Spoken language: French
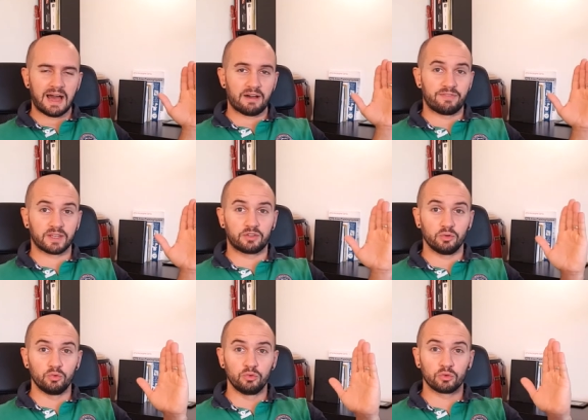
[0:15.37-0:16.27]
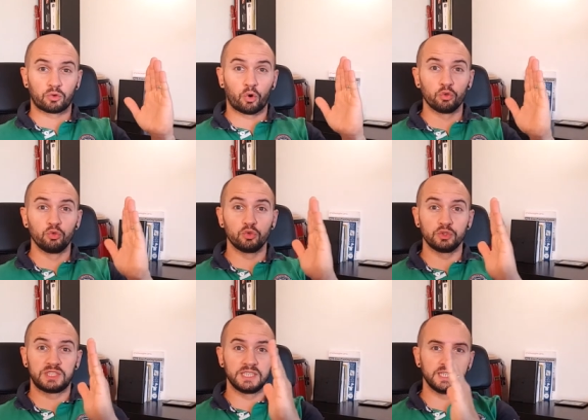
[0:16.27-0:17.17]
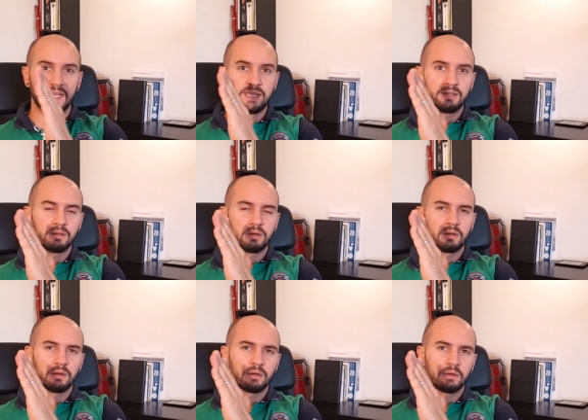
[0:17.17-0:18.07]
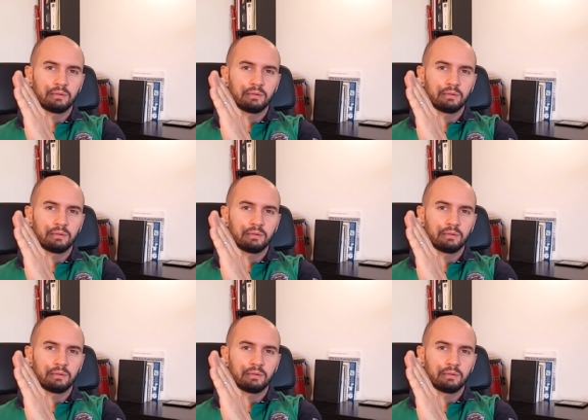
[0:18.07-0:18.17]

avec une chronologie et une, euh,